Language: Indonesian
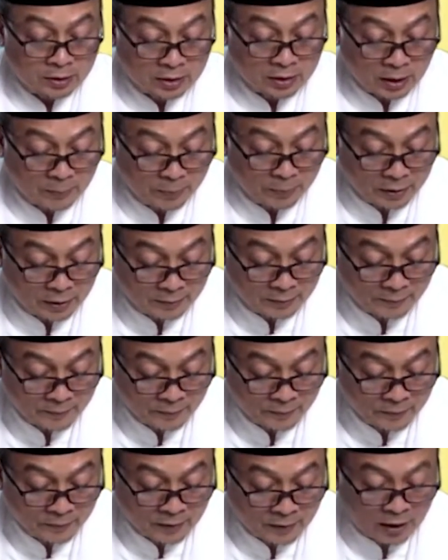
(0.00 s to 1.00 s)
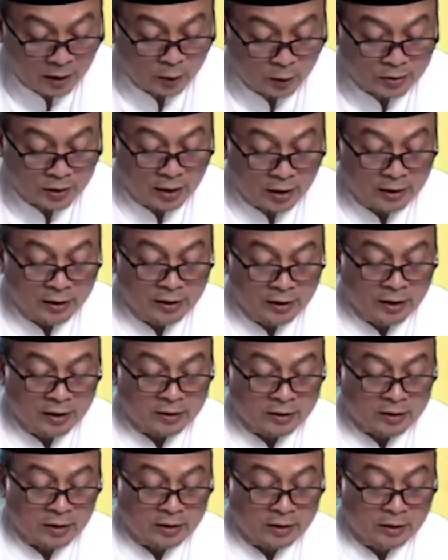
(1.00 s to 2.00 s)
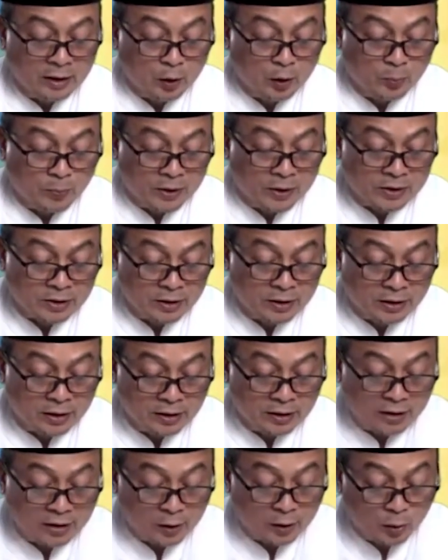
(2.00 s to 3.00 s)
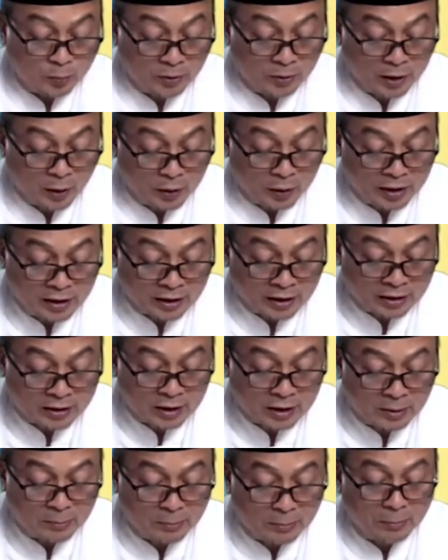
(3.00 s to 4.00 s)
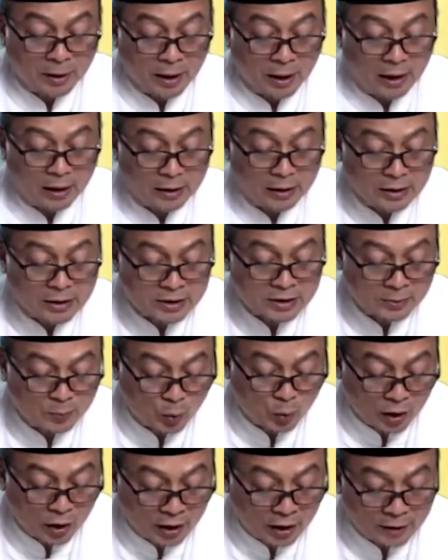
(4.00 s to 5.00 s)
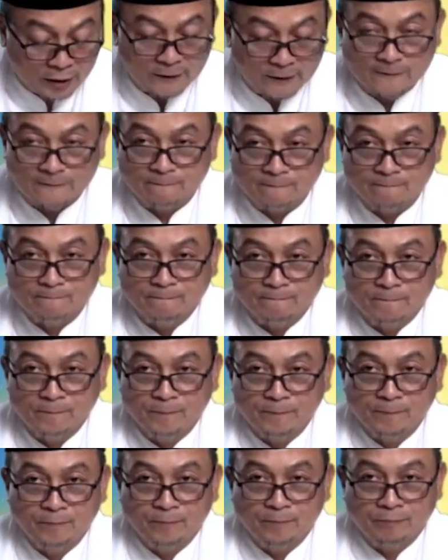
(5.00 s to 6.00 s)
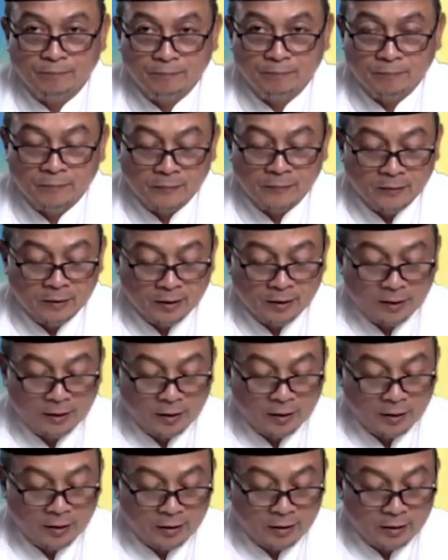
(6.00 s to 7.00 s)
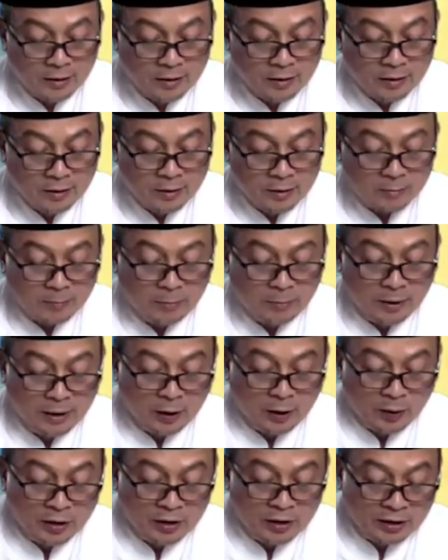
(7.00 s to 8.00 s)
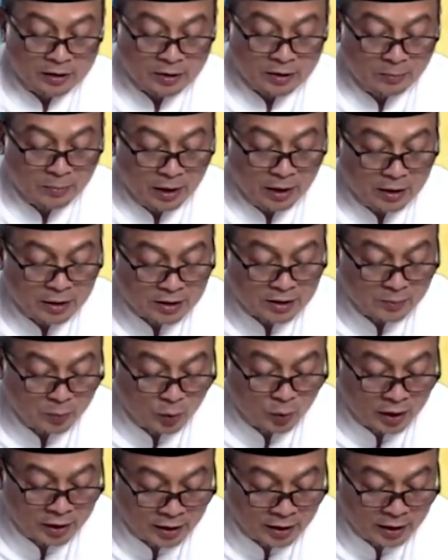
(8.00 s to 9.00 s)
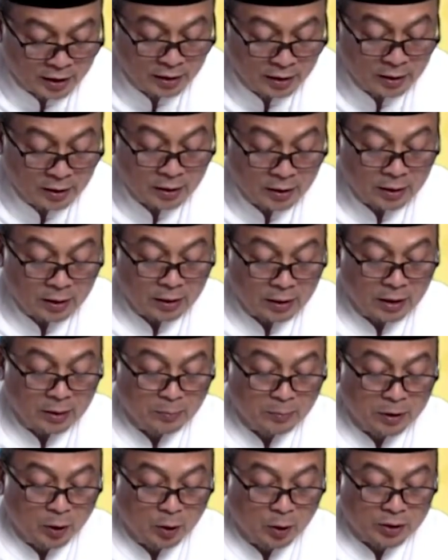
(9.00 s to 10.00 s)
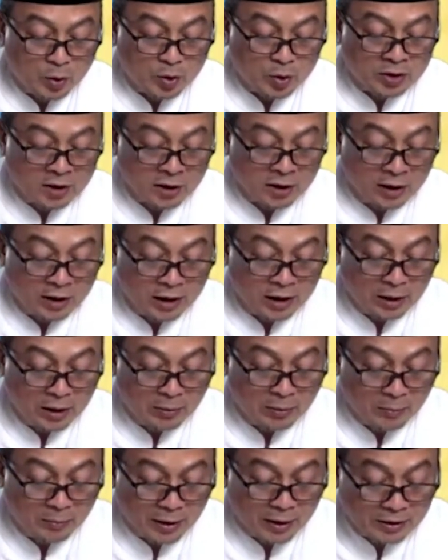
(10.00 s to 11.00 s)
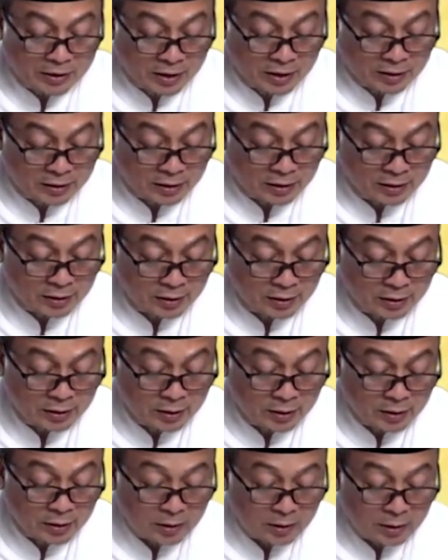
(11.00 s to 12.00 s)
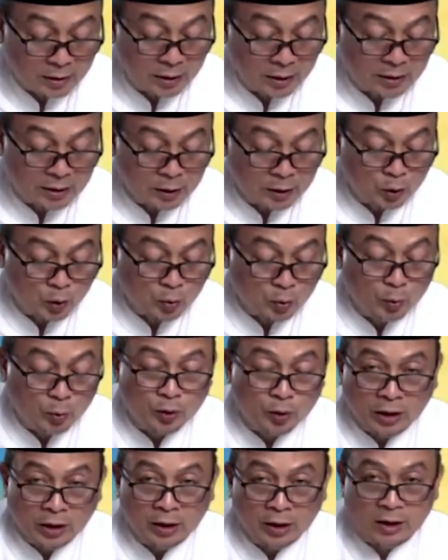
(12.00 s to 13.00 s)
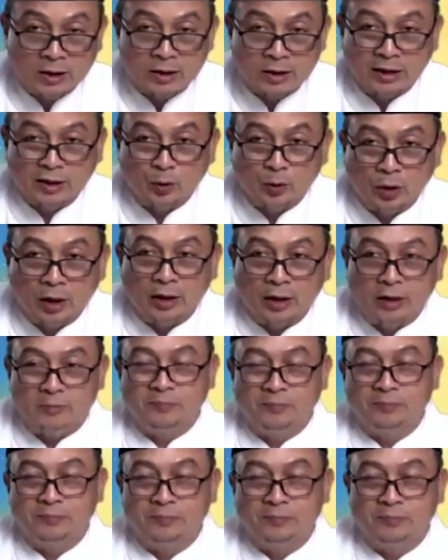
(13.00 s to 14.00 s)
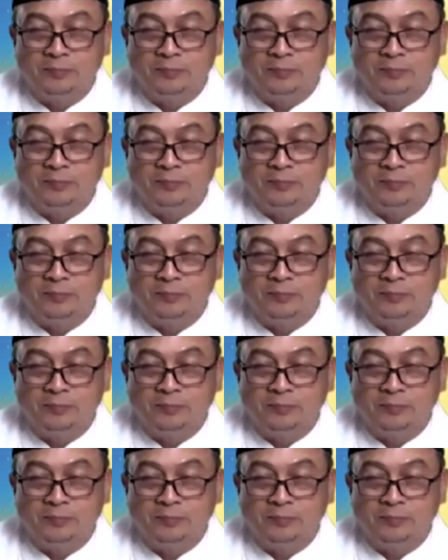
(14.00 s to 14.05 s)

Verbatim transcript: Tetapi, kalau telah diingatkan yang lupa sedikit itu, beliau ingat kembali semuanya. Iya, Masya Allah. Betul, Ustaz. Beliau ingat kembali semuanya, dan beliau teruskan lagi membacanya. Dan hmm. itu bukanlah satu aib.